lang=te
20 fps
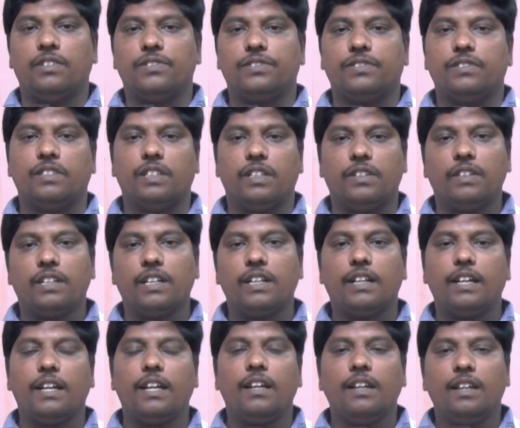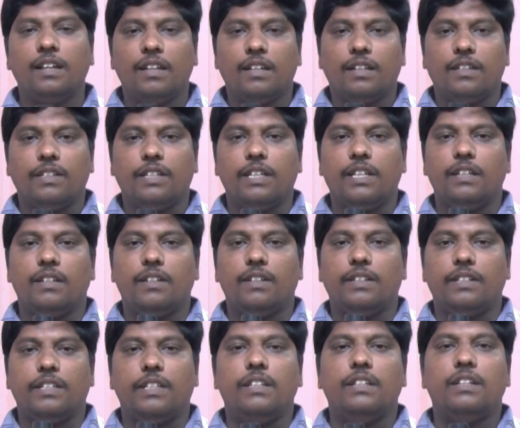తెలుస్తుంది ఎందుకంటే ఈ
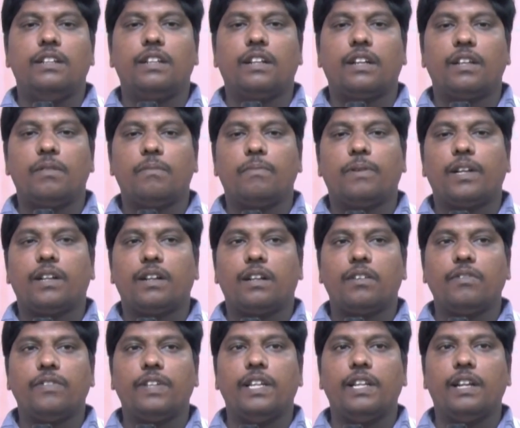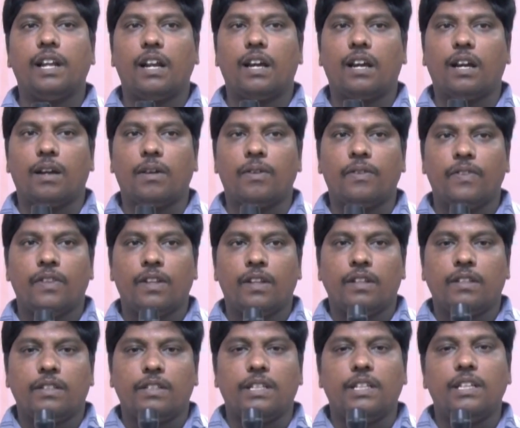ఈ నిర్ణయం ప్రకారం ఈ నెల
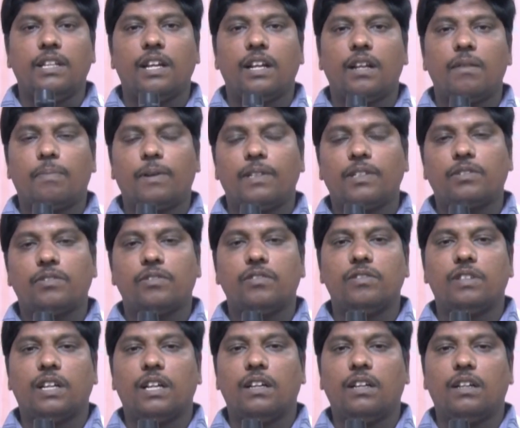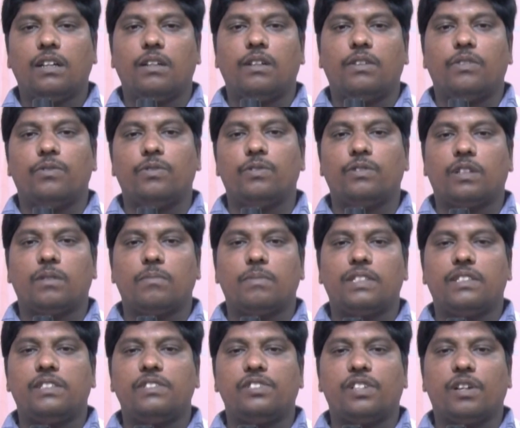ఈ నెల పదకొండున నూతన
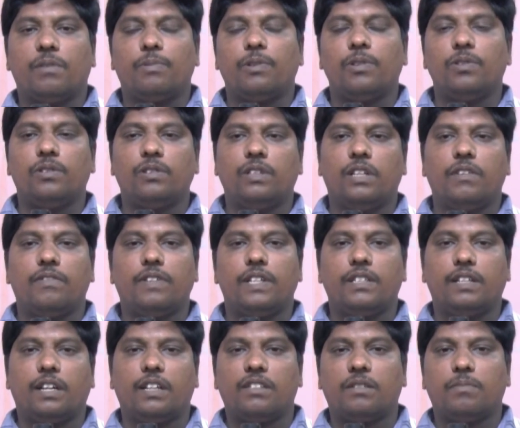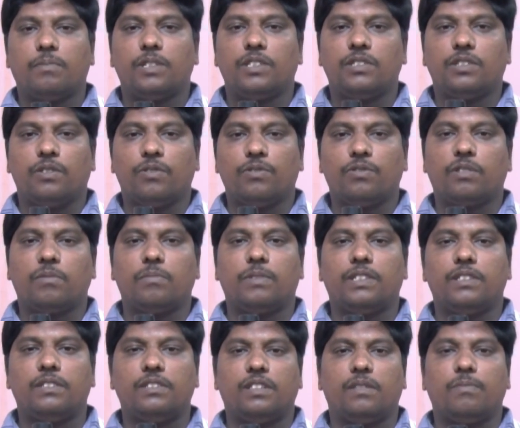మద్యం షాపులు ఏవైతే ఆంధ్రప్రదేశ్లో నూతన
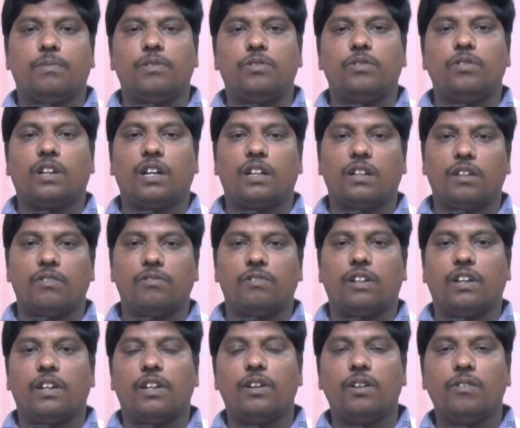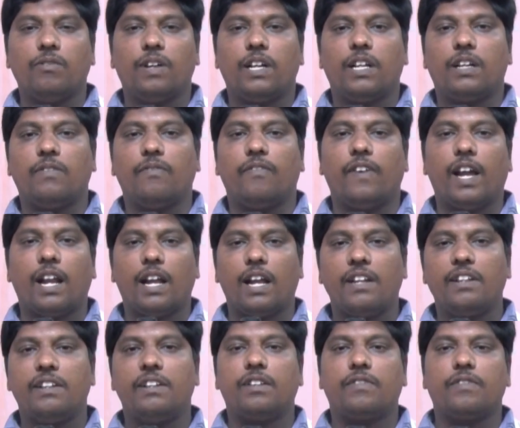మద్యం షాపులు దుకాణాలు ఉన్నాయో వాటిని
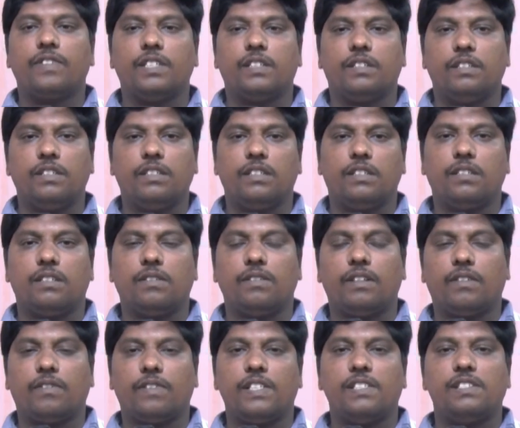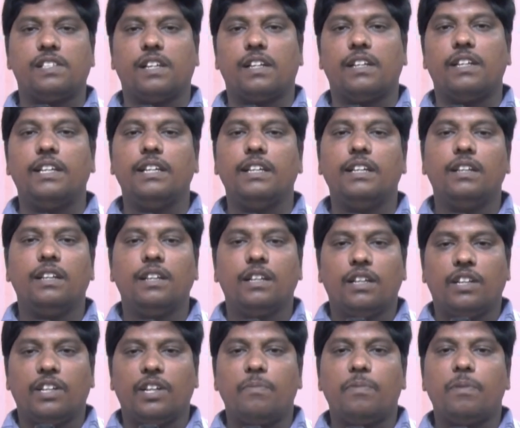వేలాన్ని నిర్వహి నిర్వహించాలని
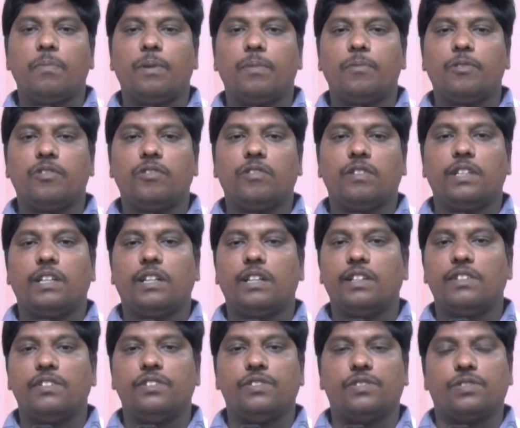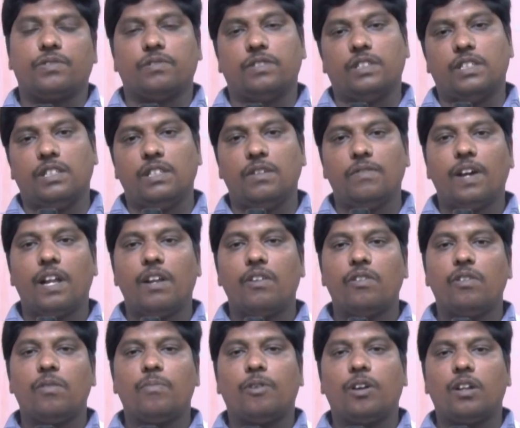ఏపీ ప్రభుత్వం నిర్ణయం తీసుకుంది ఈ
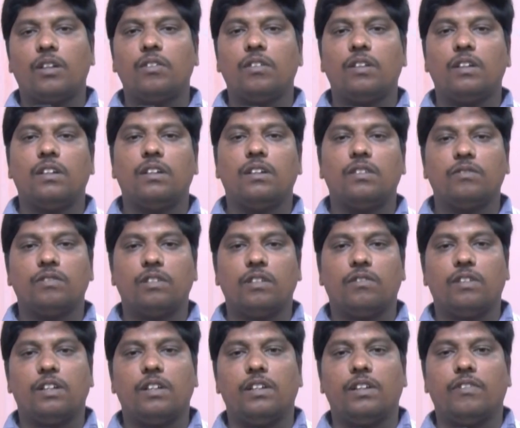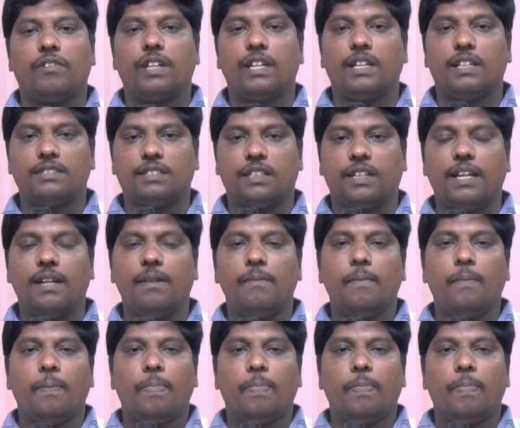వేలంలో పాల్గొనాలని అనుకునే వాళ్ళు ఎవరైనా సరే